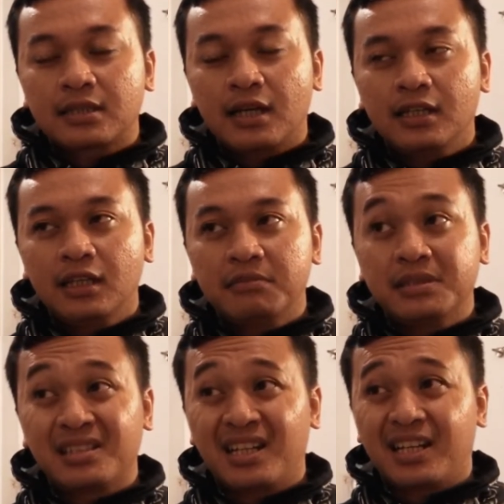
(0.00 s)
sekali yang
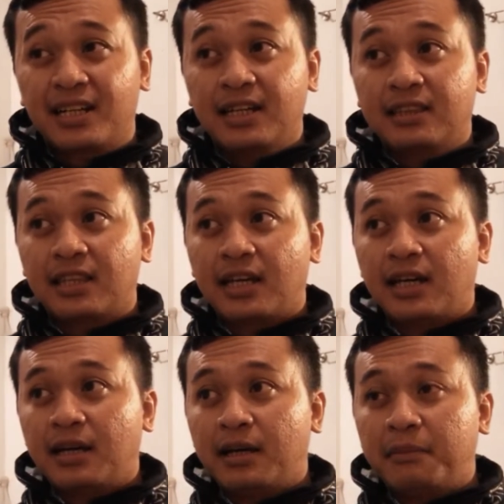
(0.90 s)
bisa
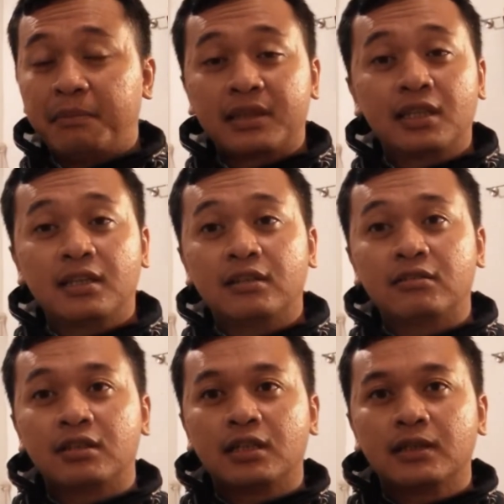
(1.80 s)
kita petik
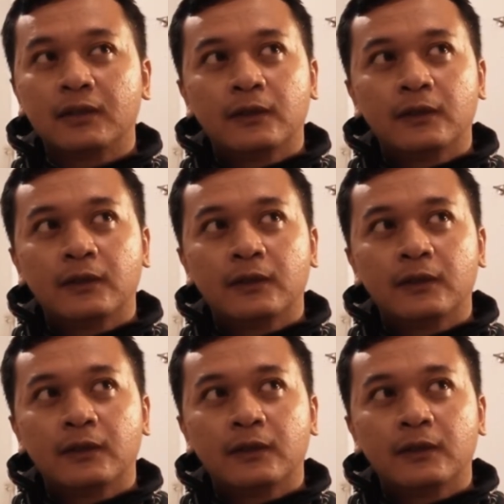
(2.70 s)
gitu ya